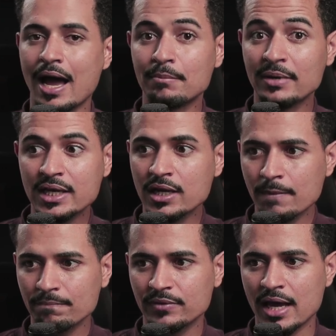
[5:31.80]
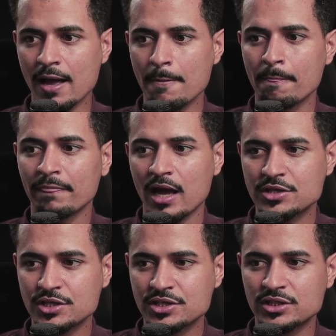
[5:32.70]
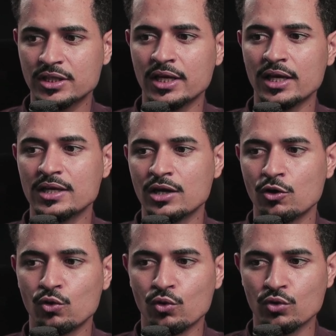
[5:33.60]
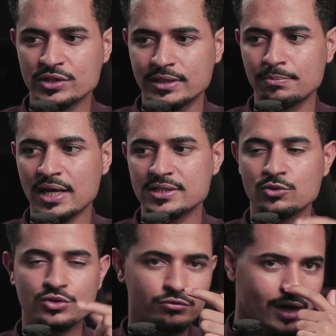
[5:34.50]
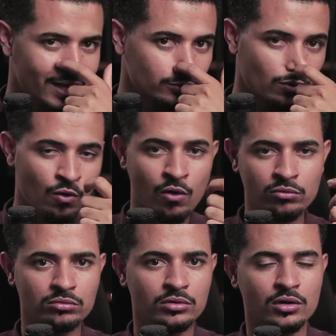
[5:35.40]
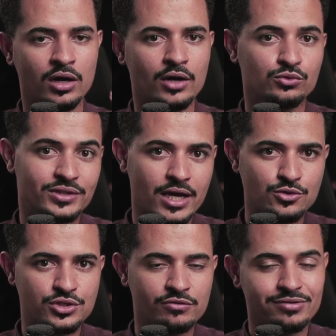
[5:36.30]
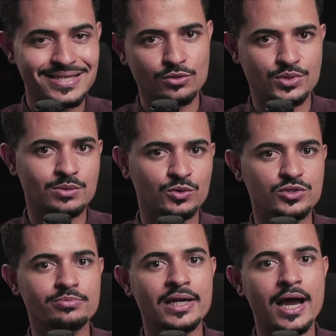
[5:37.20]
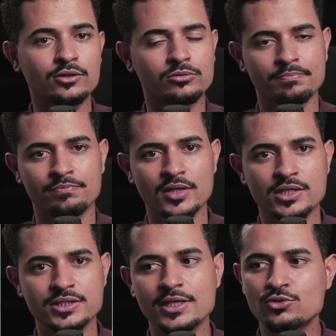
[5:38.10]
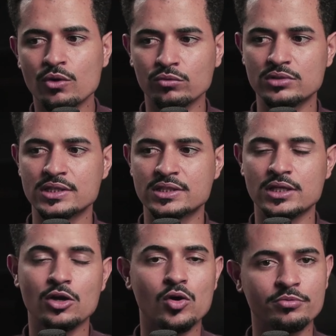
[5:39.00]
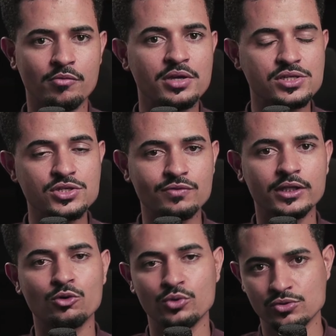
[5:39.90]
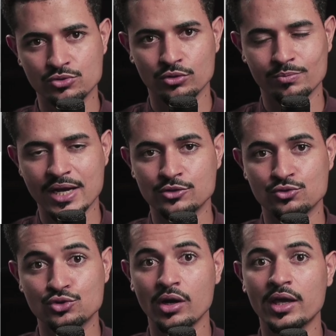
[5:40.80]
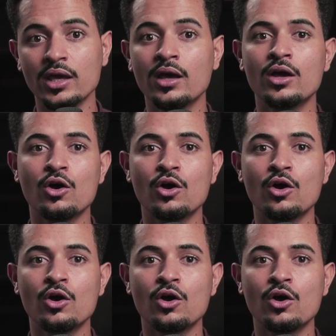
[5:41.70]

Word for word: amanhã, tá? A gente ter o CPI sendo divulgado com os dados de inflação acima do esperado. Se isso acontecer, obviamente a gente vai ter ruído de curto prazo, só que